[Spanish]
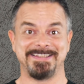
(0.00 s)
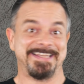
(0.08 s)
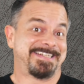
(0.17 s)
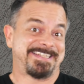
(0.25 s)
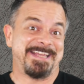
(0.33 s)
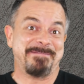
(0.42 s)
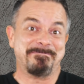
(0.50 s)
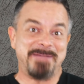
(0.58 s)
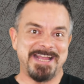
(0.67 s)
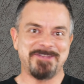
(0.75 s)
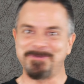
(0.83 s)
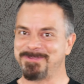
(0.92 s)
Y es que en
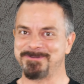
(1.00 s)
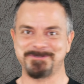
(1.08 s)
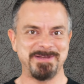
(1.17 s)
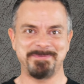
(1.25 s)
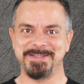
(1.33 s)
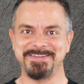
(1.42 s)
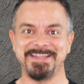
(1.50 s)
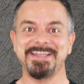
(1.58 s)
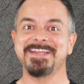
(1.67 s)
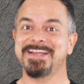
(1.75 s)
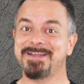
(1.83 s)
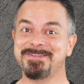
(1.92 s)
mayo de 2020,
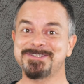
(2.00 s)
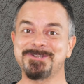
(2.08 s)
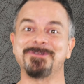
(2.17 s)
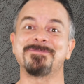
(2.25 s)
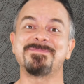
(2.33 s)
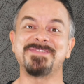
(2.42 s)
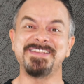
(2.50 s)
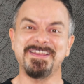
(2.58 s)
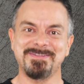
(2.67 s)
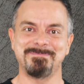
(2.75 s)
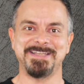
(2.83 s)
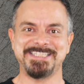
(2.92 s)
hace solo
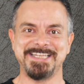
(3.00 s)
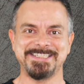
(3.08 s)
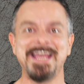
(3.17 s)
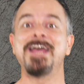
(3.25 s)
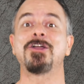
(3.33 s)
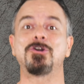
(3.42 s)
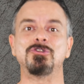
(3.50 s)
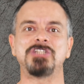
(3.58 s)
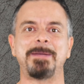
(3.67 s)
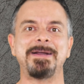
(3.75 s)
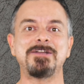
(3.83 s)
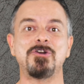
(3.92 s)
10 meses,
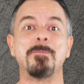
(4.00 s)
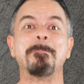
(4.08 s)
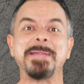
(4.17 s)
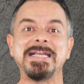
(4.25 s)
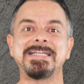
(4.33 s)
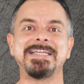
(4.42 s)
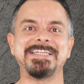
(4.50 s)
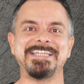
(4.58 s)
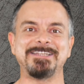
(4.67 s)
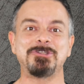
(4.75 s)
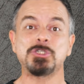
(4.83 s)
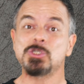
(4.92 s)
contaban con
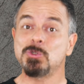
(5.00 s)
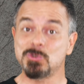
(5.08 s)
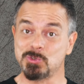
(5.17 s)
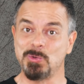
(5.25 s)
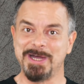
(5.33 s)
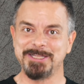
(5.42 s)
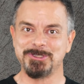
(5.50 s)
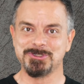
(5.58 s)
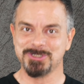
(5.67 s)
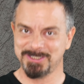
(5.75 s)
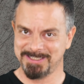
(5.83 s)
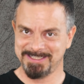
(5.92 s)
1.500
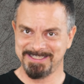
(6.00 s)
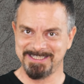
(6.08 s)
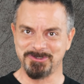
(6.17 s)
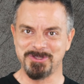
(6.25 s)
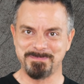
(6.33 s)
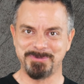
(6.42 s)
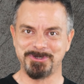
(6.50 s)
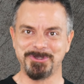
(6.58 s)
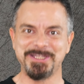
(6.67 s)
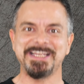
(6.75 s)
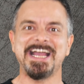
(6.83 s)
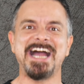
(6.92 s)
usuarios. Y hoy por
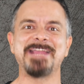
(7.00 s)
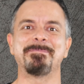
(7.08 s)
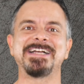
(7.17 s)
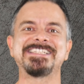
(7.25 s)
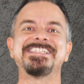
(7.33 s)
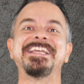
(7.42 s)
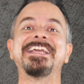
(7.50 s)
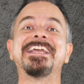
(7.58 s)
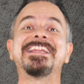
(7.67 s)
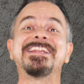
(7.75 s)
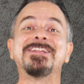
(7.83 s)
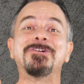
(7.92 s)
hoy hay más de
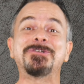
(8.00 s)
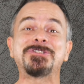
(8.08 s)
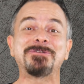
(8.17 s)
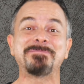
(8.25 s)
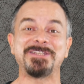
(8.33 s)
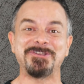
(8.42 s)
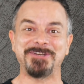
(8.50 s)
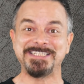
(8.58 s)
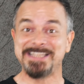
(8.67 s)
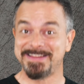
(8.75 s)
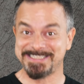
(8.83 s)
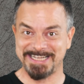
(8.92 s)
8 millones
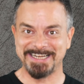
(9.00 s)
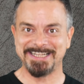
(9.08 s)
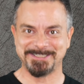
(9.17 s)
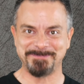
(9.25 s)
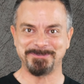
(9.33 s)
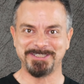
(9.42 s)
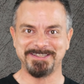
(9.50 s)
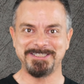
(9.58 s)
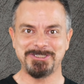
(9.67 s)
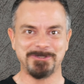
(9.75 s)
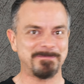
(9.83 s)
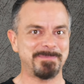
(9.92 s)
de descargas, como te he
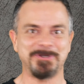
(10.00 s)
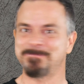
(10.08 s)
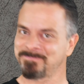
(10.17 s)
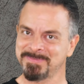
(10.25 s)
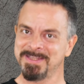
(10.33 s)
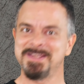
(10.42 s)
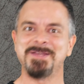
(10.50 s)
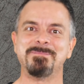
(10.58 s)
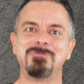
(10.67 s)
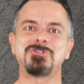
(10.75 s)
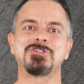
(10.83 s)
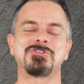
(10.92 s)
dicho, pero
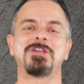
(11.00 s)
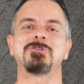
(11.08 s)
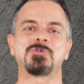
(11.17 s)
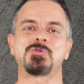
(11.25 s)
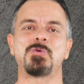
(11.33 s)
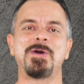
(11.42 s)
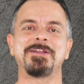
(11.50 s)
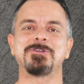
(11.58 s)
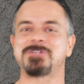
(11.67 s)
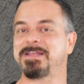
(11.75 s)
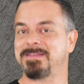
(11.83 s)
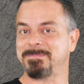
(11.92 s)
muchos de los
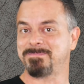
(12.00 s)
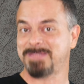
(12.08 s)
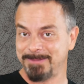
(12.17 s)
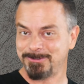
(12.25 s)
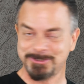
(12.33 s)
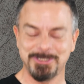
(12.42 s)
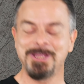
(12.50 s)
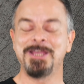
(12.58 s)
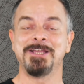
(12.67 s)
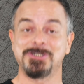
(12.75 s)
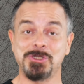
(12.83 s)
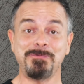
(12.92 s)
usuarios afectados
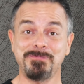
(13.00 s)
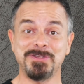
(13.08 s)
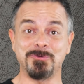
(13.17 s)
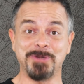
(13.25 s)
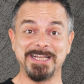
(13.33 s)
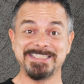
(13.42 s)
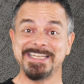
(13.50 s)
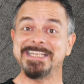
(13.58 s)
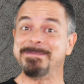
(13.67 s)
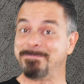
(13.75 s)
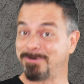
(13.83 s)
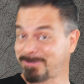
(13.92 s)
son figuras
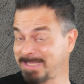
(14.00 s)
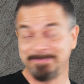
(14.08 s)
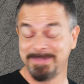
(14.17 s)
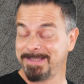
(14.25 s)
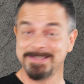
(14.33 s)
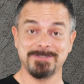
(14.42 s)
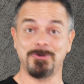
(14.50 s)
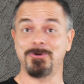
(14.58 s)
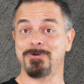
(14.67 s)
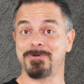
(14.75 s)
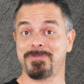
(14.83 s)
importantes o